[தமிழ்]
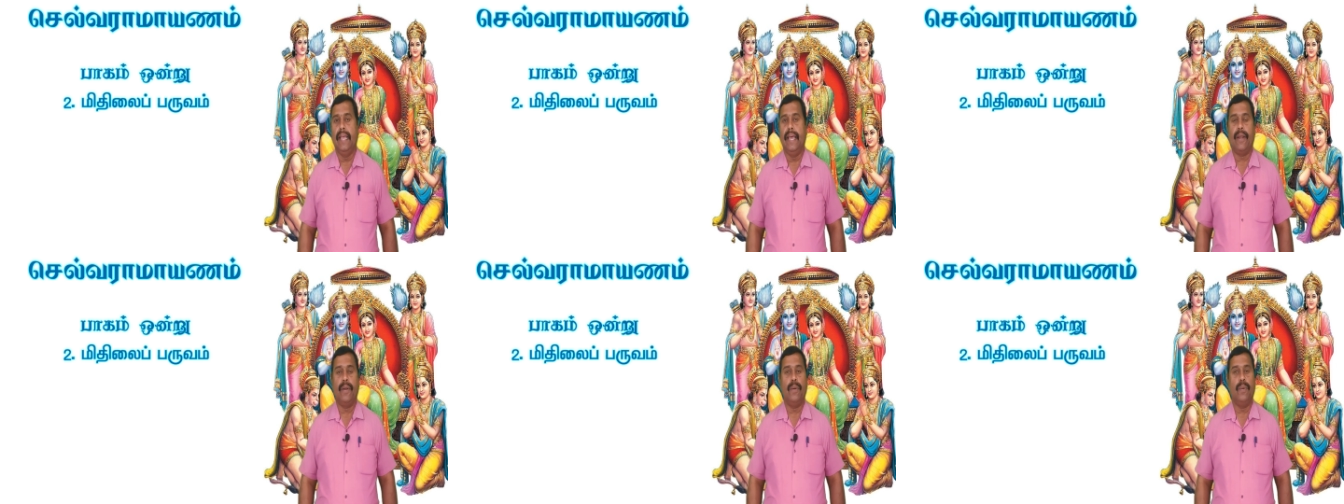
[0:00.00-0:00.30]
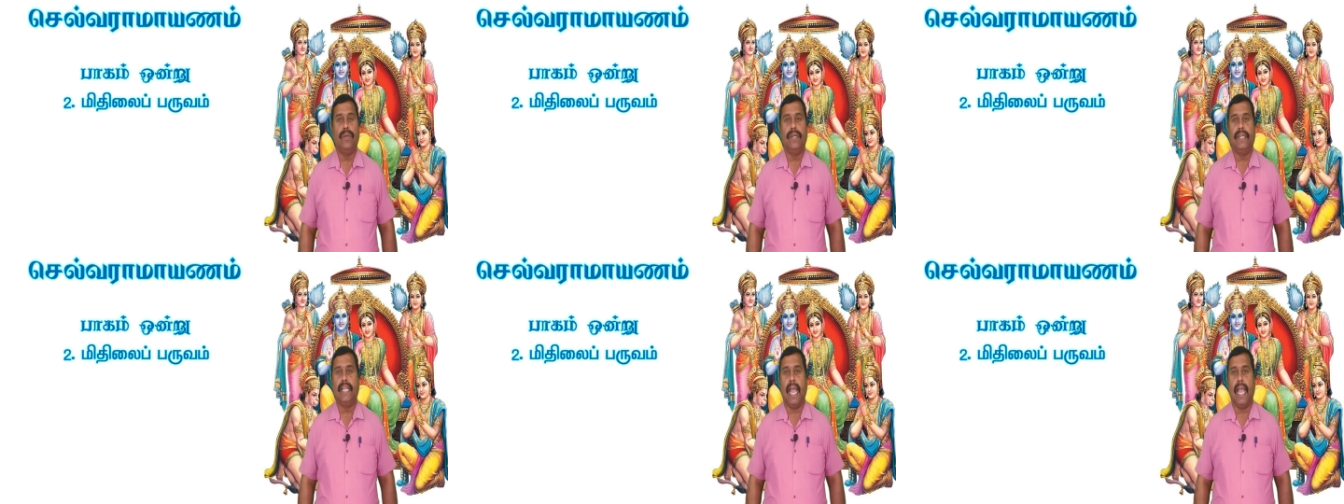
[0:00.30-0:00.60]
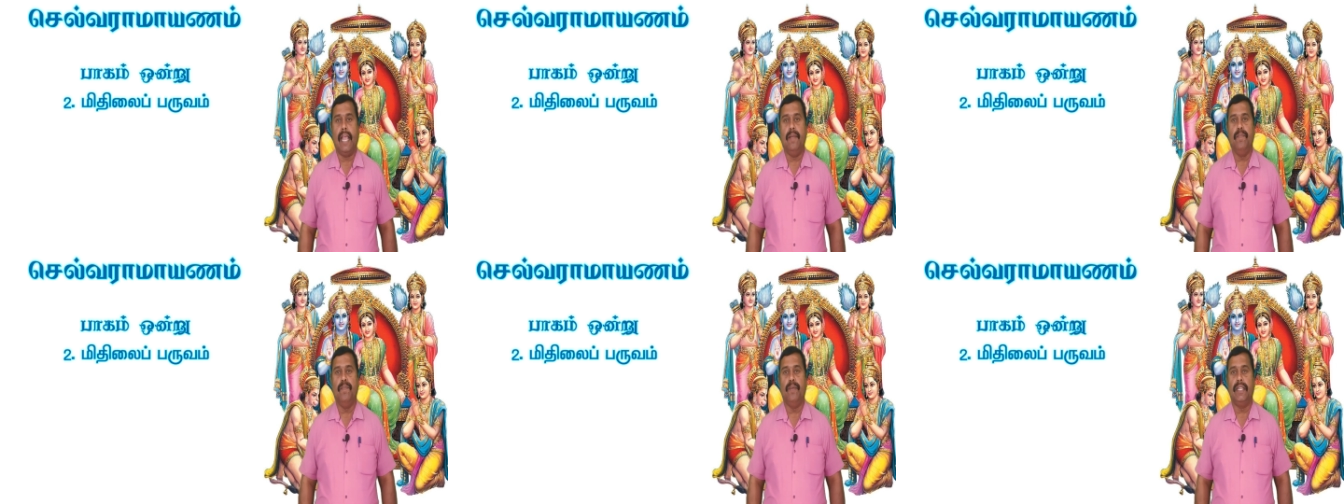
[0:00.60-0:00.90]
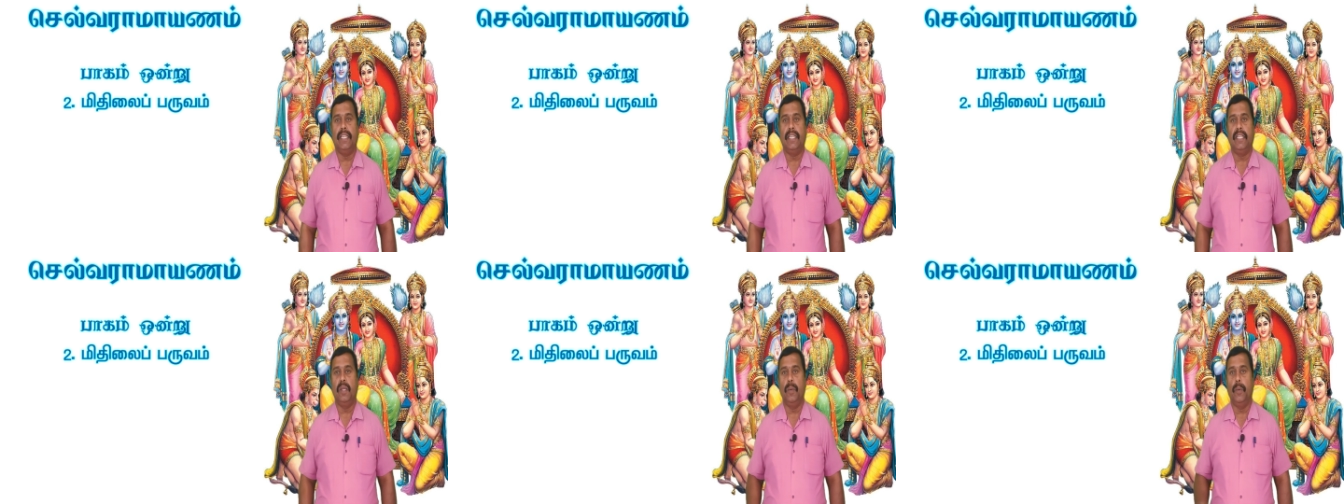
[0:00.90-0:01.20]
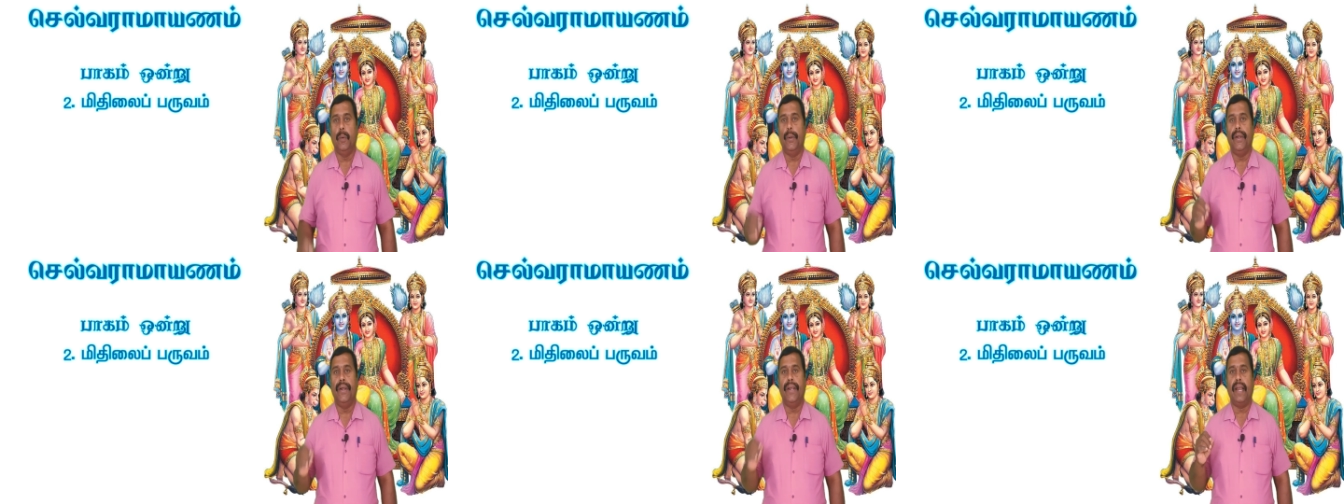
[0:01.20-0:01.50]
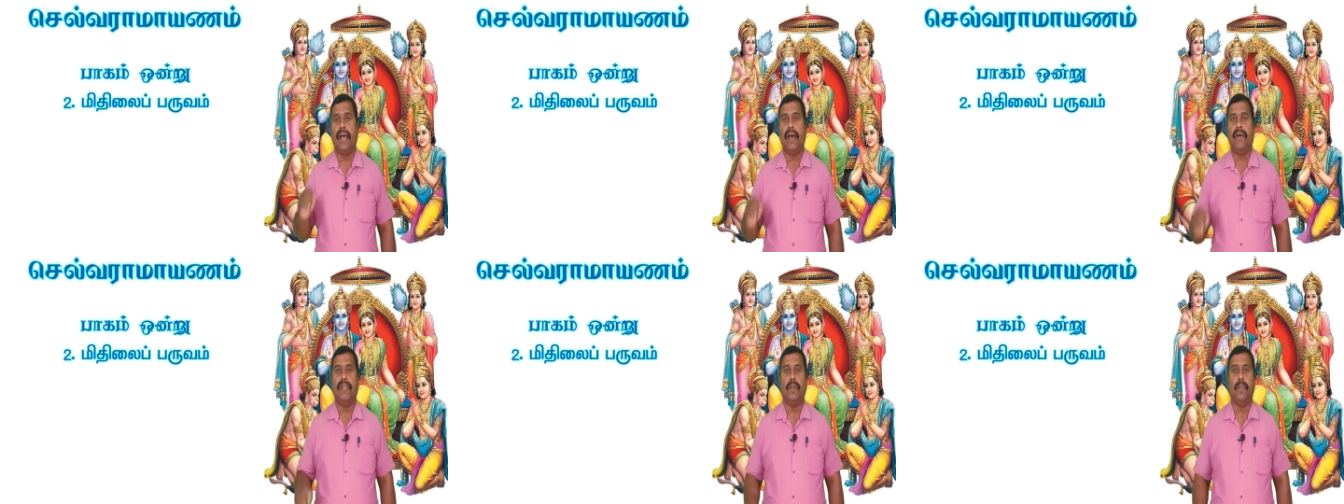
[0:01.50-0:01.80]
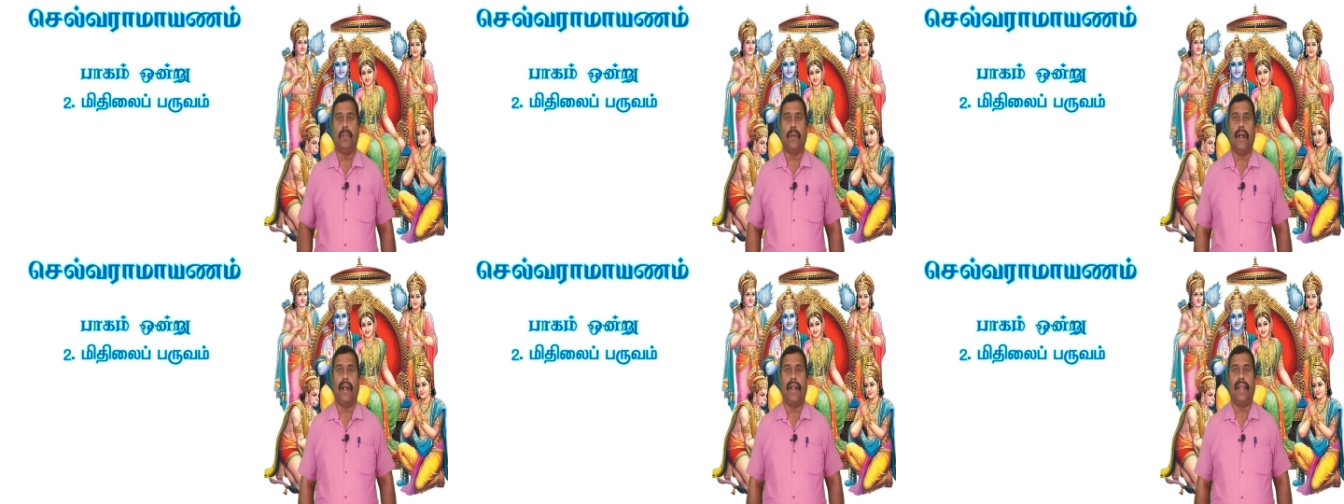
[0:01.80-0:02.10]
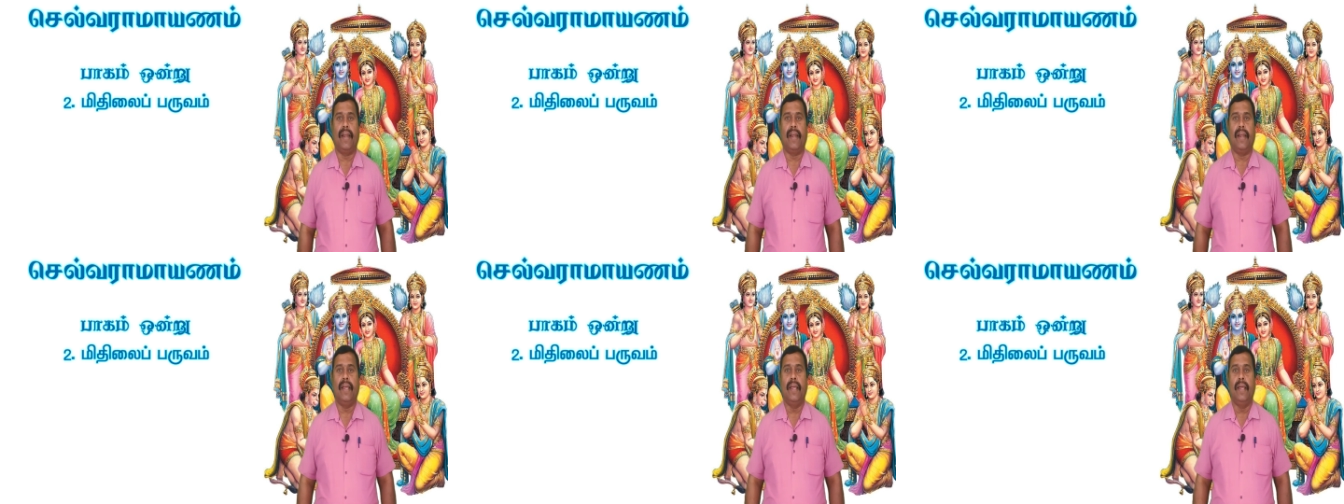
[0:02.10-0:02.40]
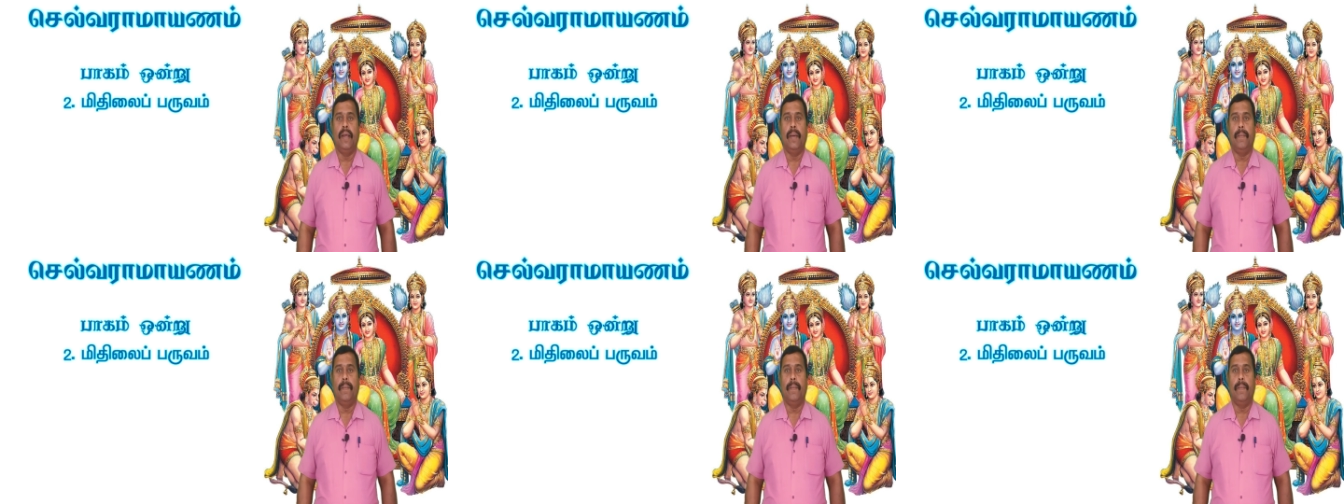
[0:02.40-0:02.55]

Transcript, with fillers: இருநூற்றி ஐம்பத்தி ஒன்றாவது பாடல்